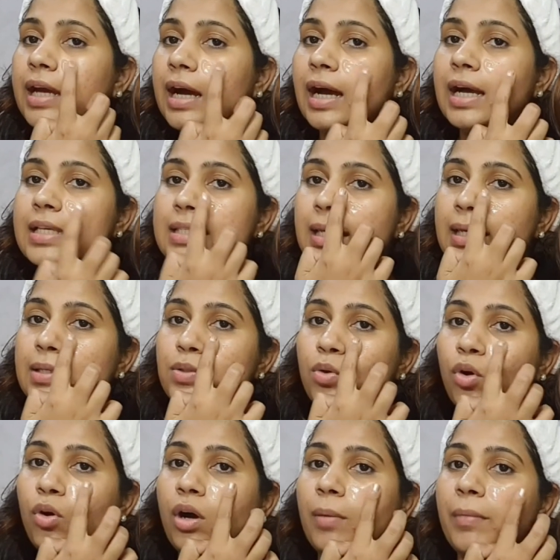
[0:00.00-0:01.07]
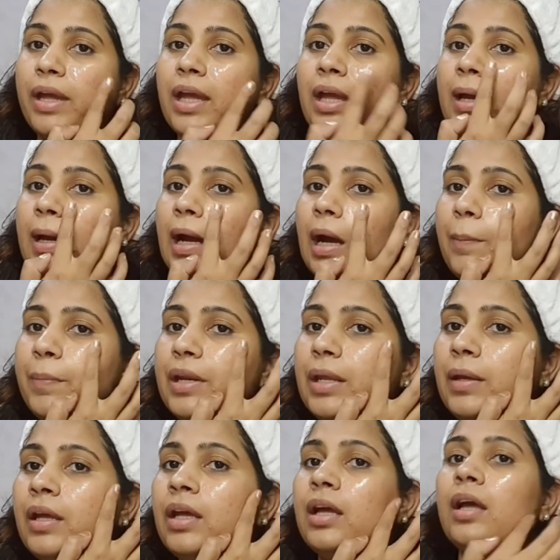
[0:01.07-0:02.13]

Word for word: यहां से इसको हमें अपनी